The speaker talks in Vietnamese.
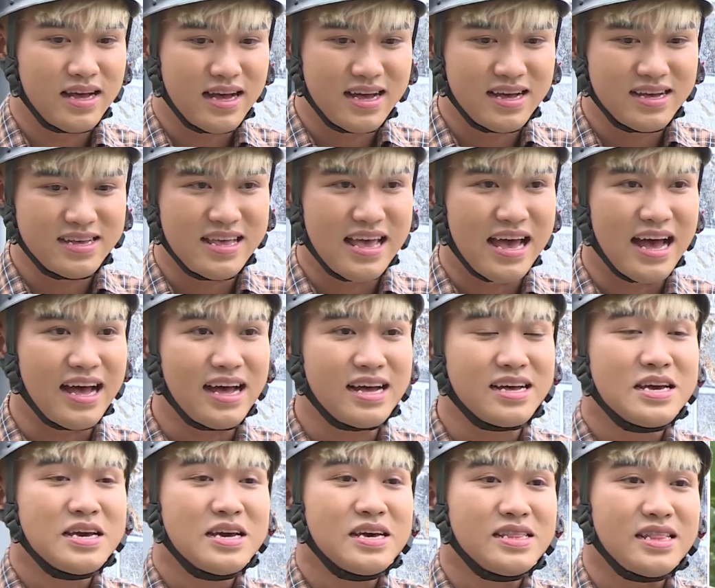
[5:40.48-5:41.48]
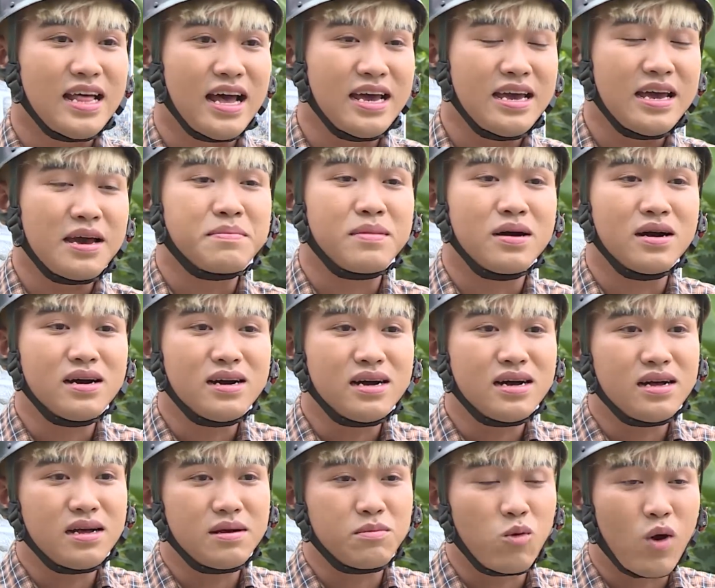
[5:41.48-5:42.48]
à, dạ tại à,
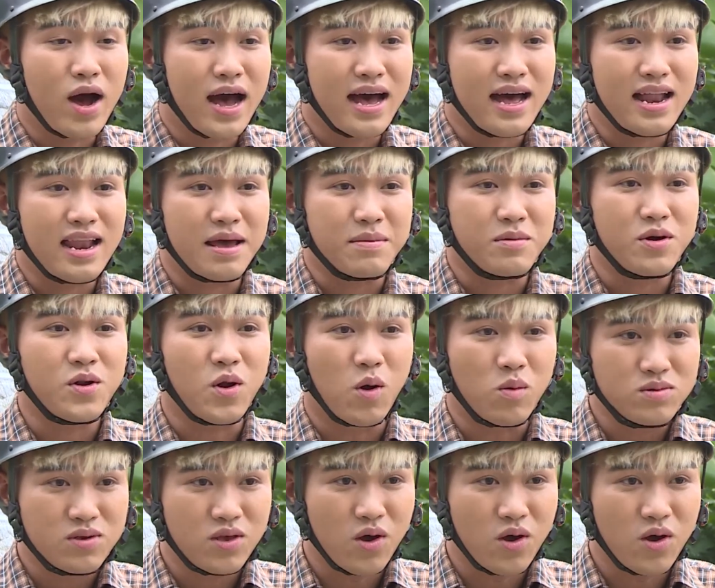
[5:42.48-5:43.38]
bữa hôm qua là em có đụng